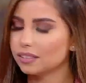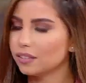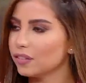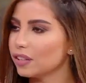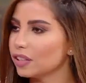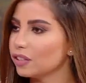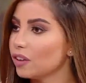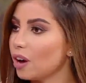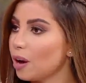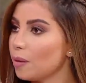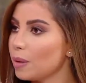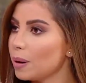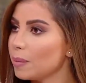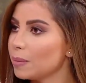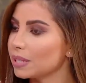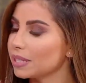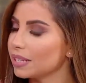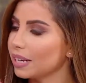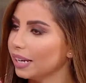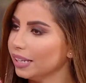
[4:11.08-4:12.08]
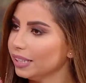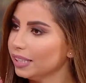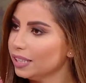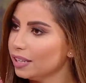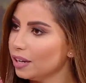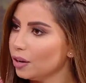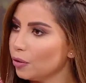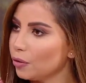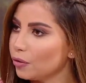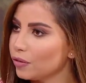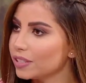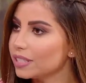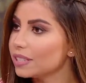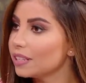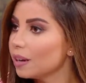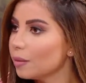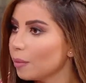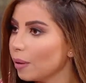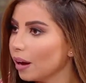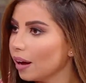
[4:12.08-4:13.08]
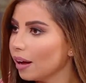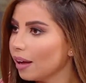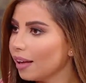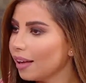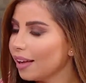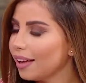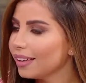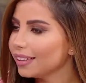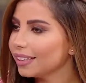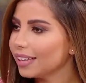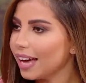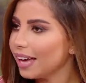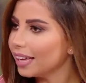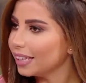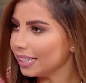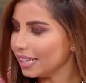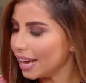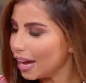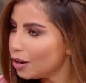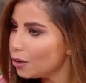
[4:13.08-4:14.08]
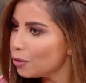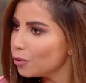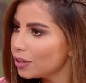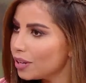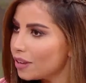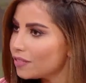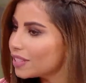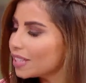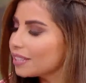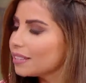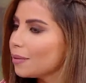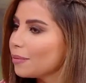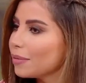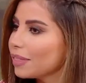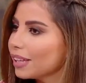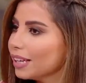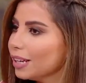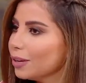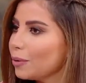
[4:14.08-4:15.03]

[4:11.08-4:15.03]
في الدراما المسرحيه وفي السينما يعني هل هو نفس التمثيل